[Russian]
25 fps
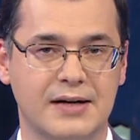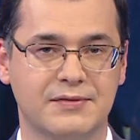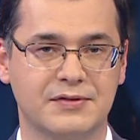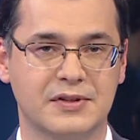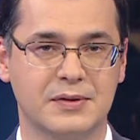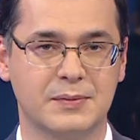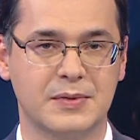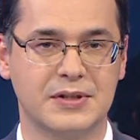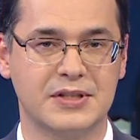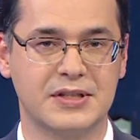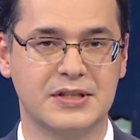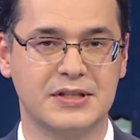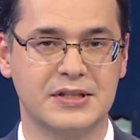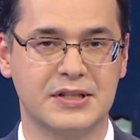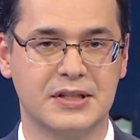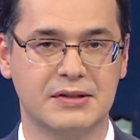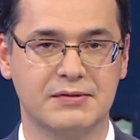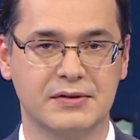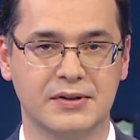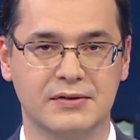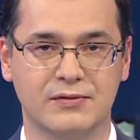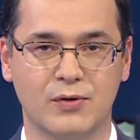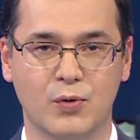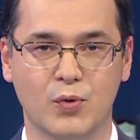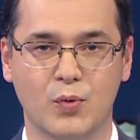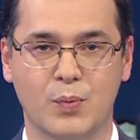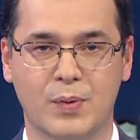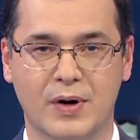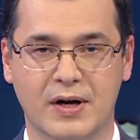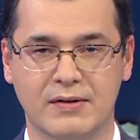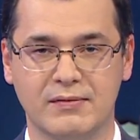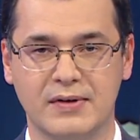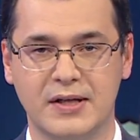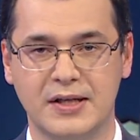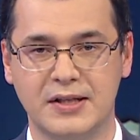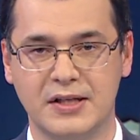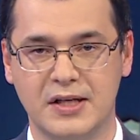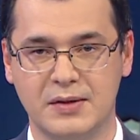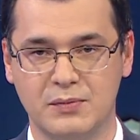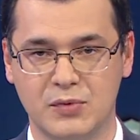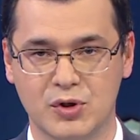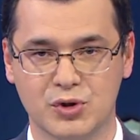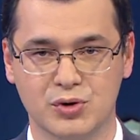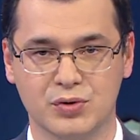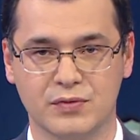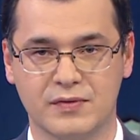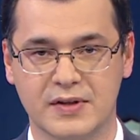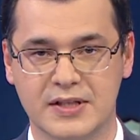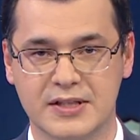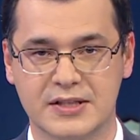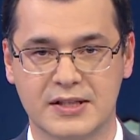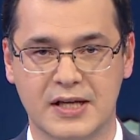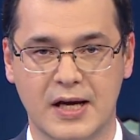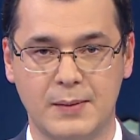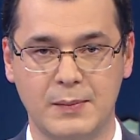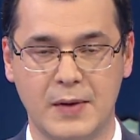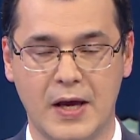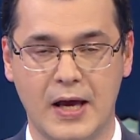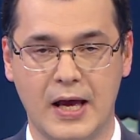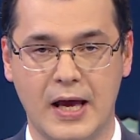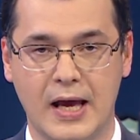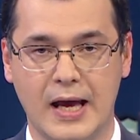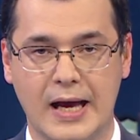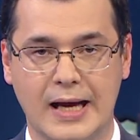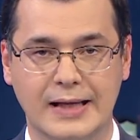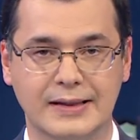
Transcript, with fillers: автоматизированного управления между войсками,